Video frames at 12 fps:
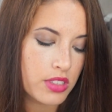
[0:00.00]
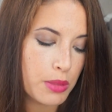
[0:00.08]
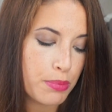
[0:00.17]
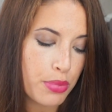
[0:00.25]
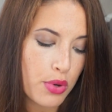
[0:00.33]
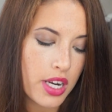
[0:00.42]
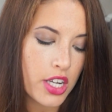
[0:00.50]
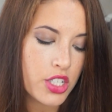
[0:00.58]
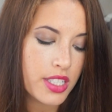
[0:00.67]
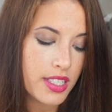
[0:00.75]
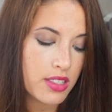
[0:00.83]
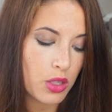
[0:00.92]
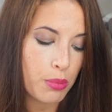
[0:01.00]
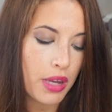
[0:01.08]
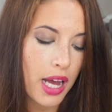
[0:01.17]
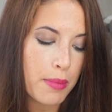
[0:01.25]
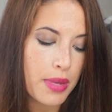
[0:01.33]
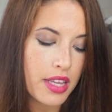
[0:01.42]
hypoallergénique sans
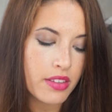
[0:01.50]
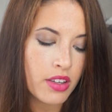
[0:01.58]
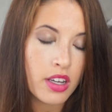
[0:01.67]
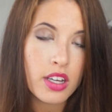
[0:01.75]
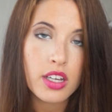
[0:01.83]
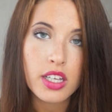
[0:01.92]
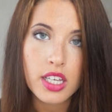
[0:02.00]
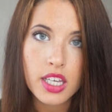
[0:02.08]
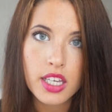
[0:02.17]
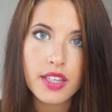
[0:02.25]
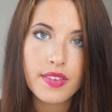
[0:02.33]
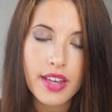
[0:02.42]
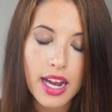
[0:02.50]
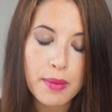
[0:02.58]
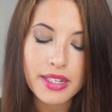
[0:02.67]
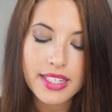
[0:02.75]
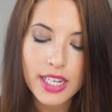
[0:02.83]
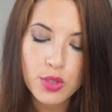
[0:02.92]
parabène et idéal
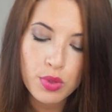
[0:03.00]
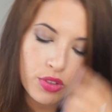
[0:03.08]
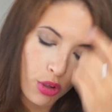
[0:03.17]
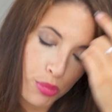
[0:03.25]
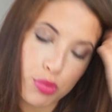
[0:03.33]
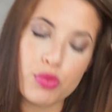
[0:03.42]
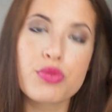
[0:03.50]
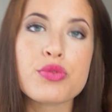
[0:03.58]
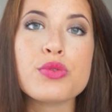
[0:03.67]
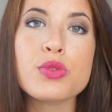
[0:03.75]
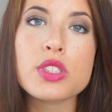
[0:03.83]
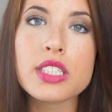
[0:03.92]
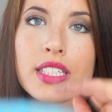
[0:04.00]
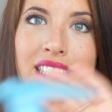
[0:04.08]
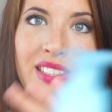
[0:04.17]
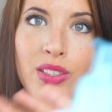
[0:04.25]
maquillage waterproof, donc c'est